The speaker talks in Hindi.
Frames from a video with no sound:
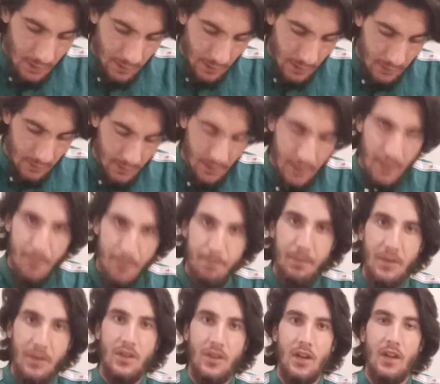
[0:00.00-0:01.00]
कि
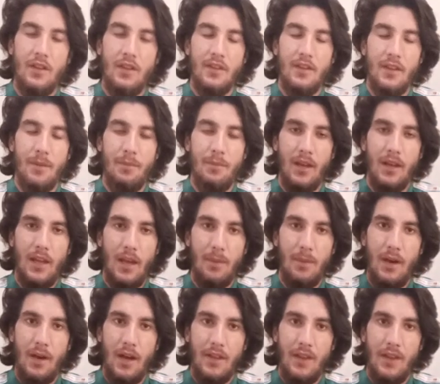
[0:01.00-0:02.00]
अनकरीब 15 दिसंबर के
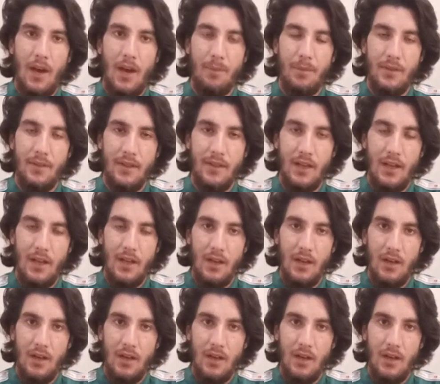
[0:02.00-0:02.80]
बाद आप इसे